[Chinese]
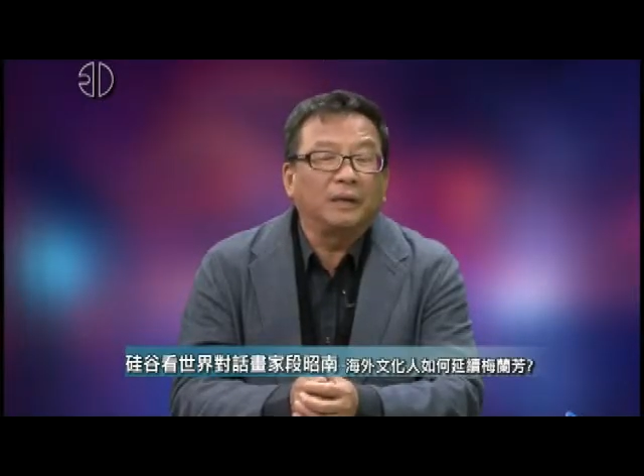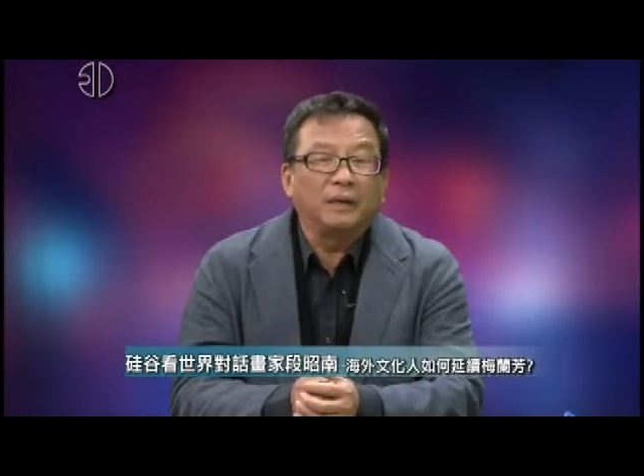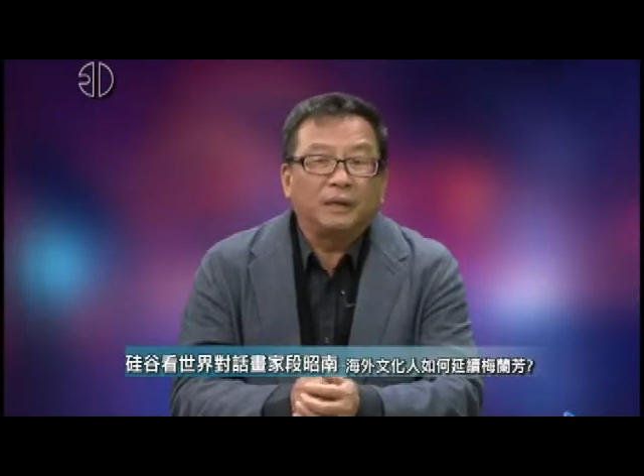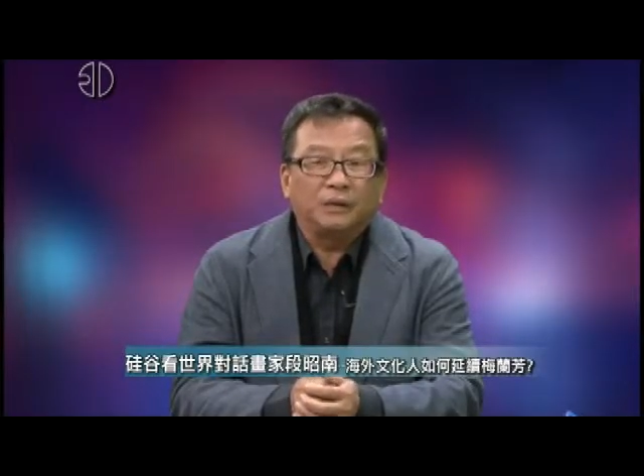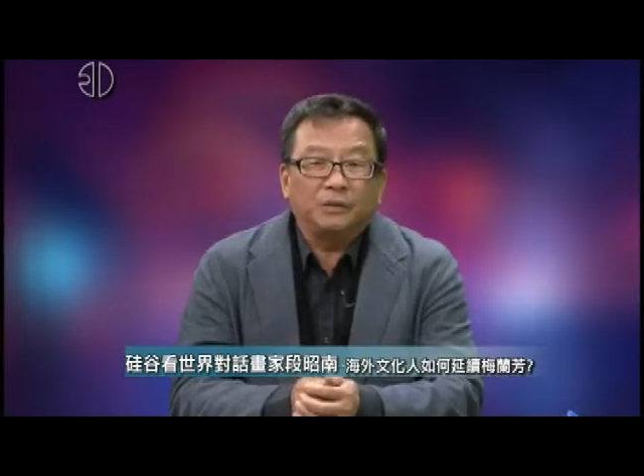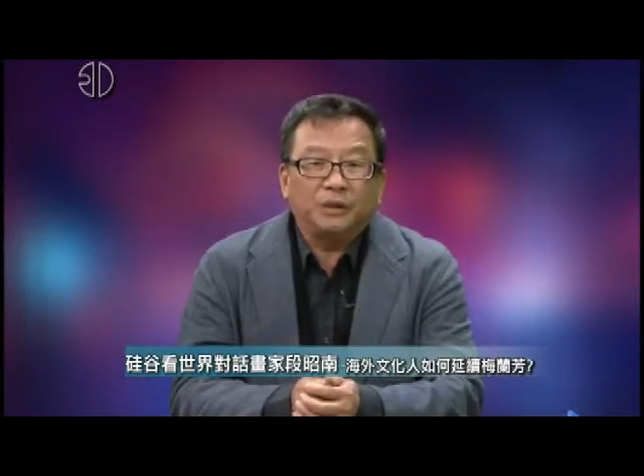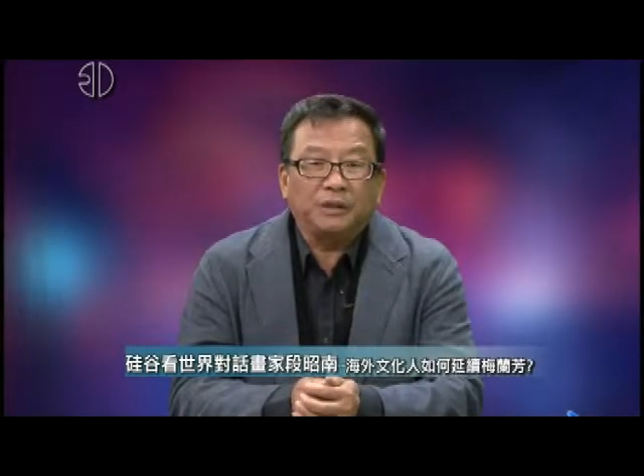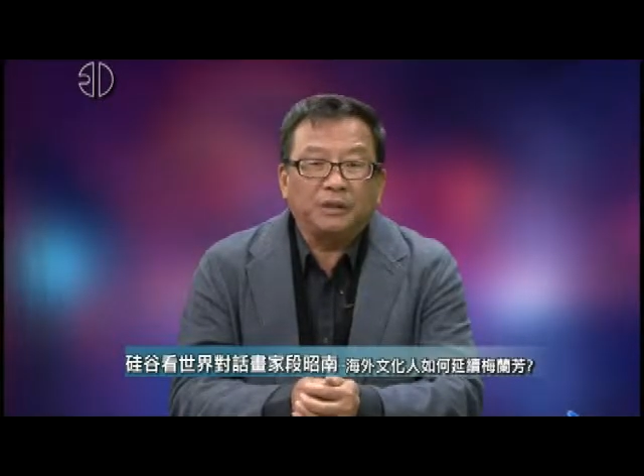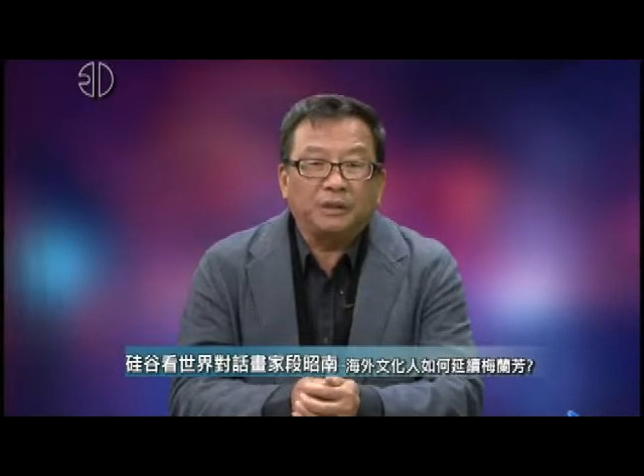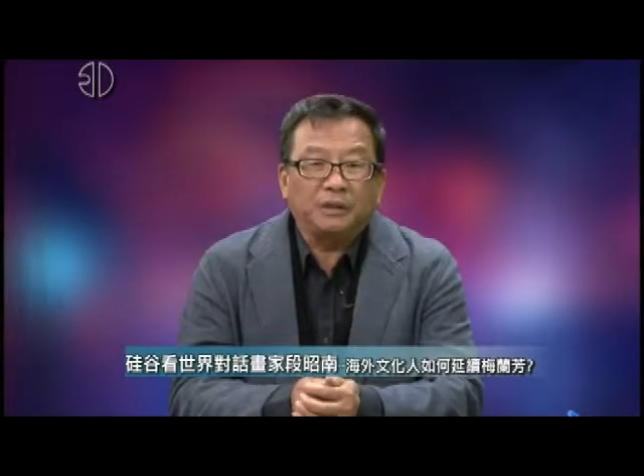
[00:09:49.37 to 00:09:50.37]
嗯，学
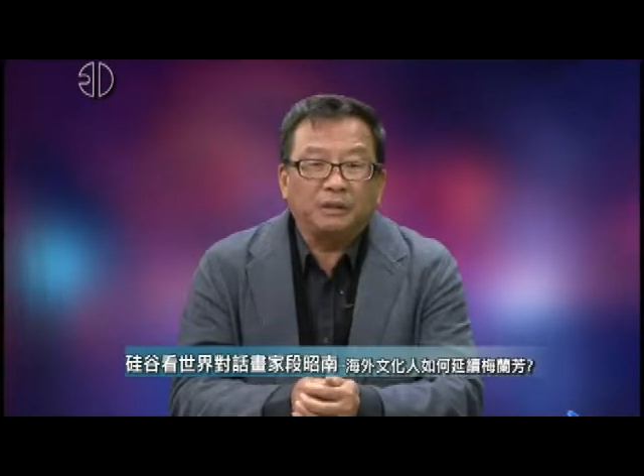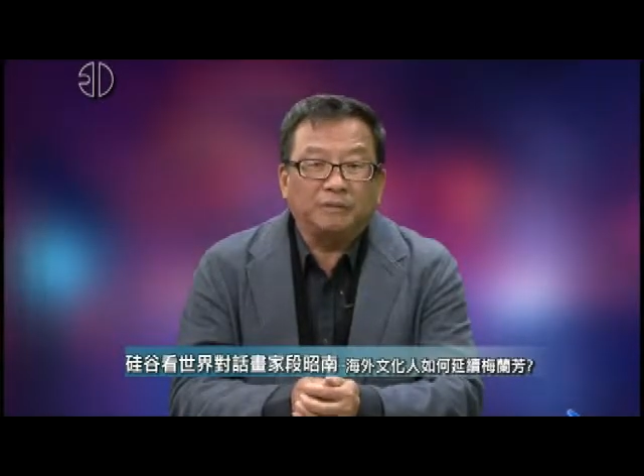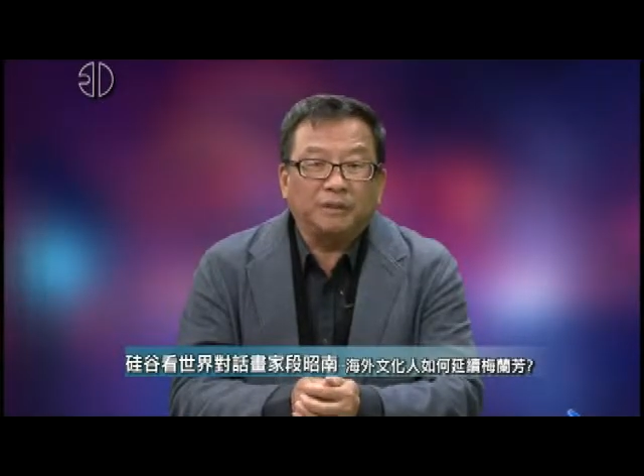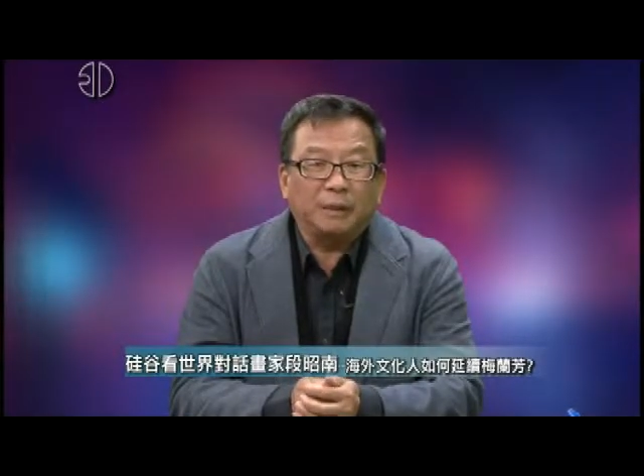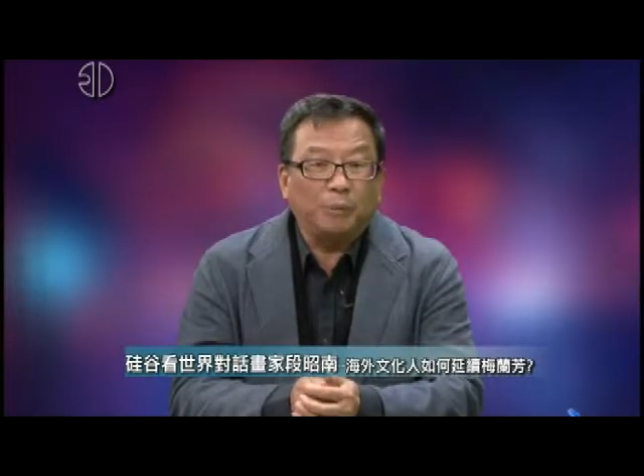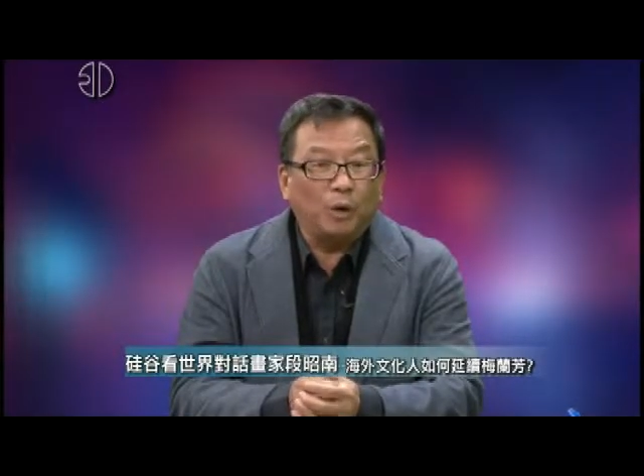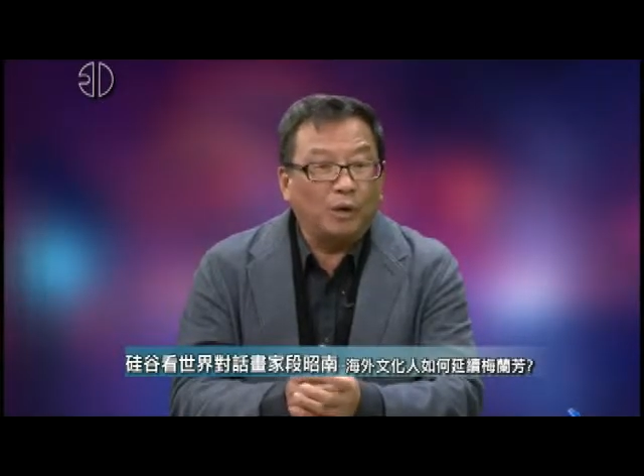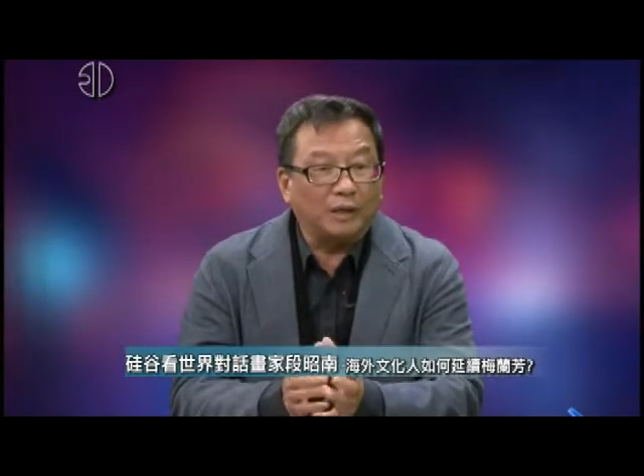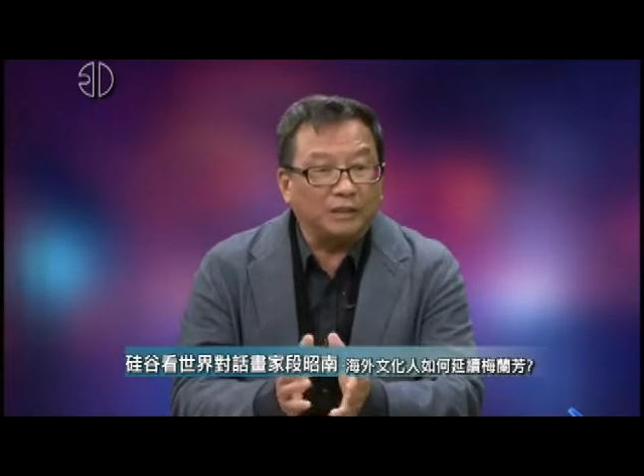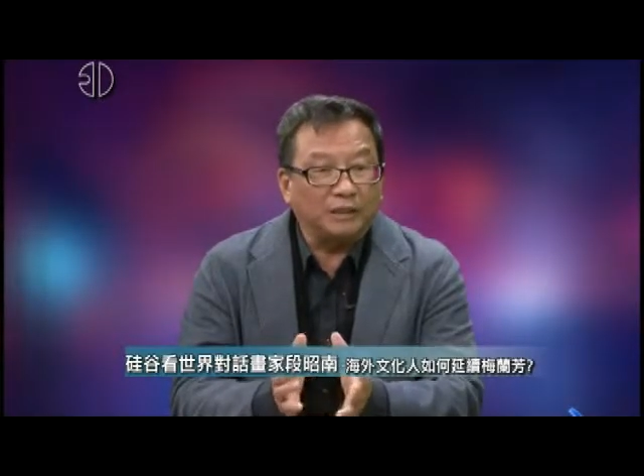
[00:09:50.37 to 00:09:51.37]
习因为它包
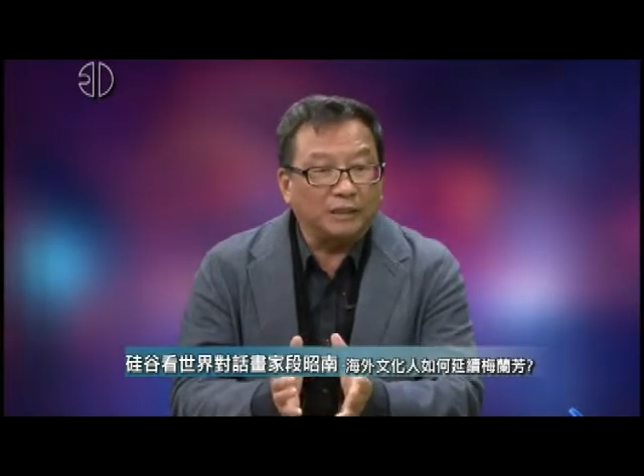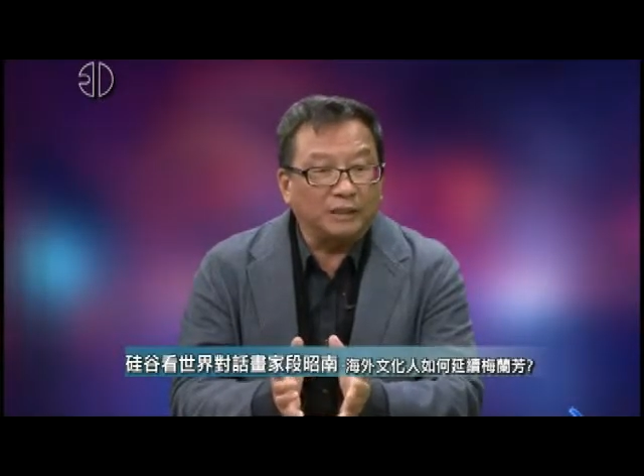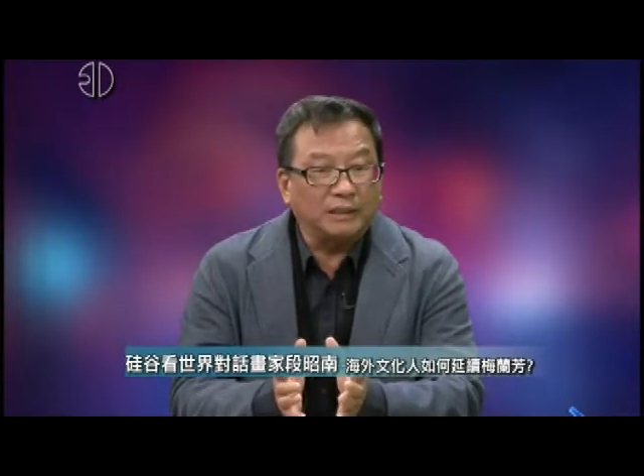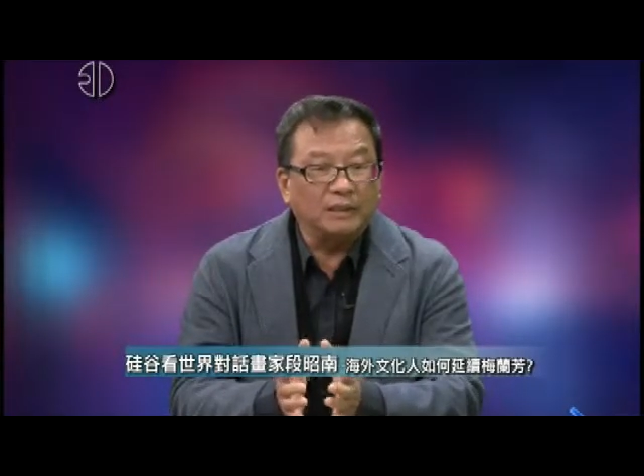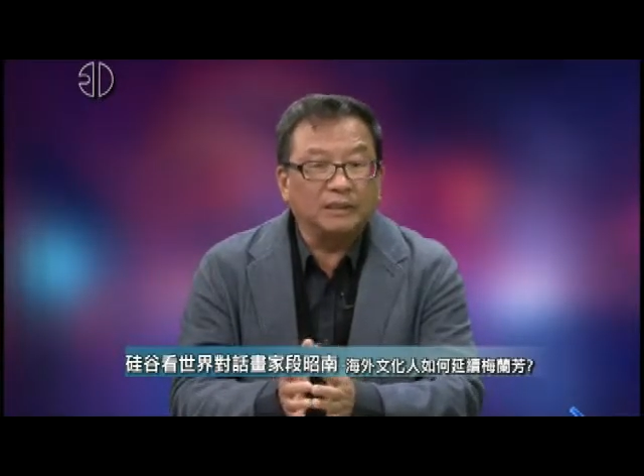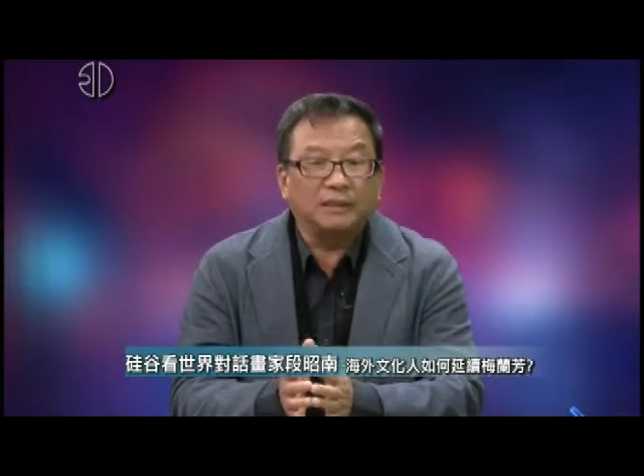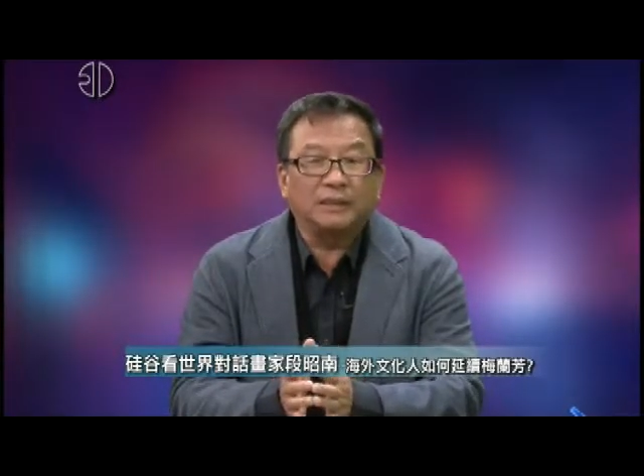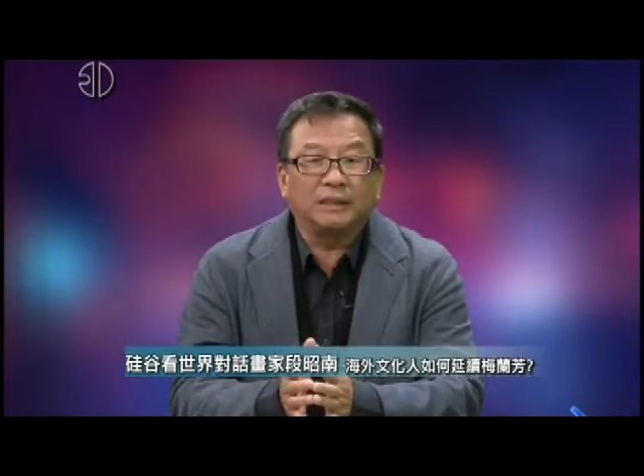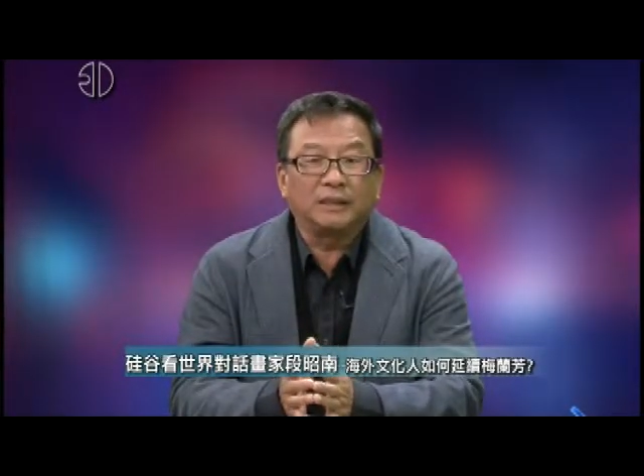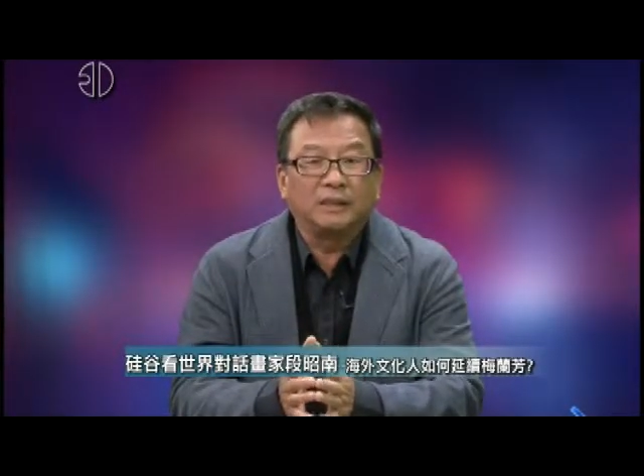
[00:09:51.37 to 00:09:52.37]
含着你的个性，